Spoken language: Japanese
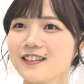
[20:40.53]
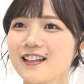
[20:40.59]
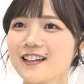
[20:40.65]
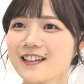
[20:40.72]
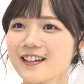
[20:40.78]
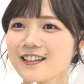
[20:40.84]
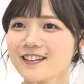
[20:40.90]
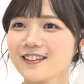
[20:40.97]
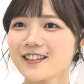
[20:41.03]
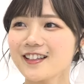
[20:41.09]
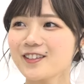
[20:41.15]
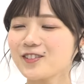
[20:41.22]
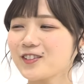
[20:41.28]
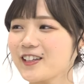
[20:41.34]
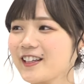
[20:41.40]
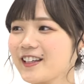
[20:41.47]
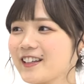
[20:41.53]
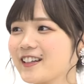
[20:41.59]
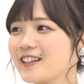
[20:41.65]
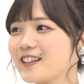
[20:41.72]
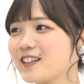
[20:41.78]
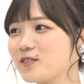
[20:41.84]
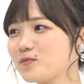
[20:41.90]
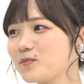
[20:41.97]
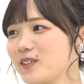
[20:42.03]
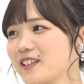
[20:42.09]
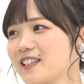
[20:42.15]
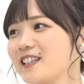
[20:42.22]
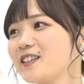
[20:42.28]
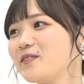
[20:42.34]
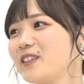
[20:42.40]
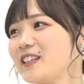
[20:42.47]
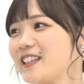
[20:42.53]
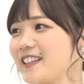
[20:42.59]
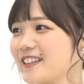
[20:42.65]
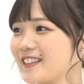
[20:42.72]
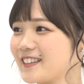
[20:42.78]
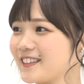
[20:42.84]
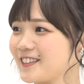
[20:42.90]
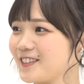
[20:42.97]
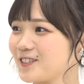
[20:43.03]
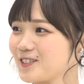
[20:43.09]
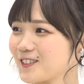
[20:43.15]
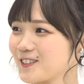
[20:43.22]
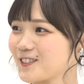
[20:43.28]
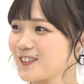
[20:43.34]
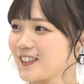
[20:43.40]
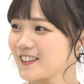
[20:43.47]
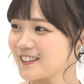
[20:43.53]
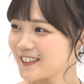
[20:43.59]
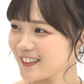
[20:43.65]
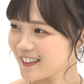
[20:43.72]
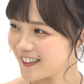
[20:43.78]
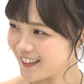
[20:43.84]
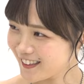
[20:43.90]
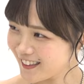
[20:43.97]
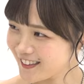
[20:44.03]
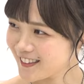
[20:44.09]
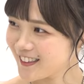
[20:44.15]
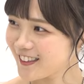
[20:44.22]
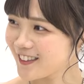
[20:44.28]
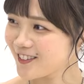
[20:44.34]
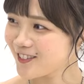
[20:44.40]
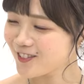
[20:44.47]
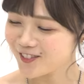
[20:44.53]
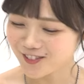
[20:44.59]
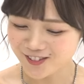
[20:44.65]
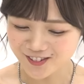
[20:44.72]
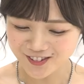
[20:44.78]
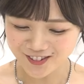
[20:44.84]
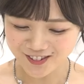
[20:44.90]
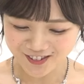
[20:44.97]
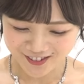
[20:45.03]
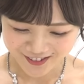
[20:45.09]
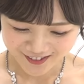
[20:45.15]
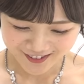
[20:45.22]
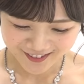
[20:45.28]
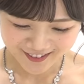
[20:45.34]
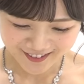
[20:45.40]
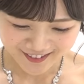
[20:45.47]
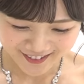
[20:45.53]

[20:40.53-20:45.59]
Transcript: なんか結構映画館マナーみたいな論争あるじゃないですかここの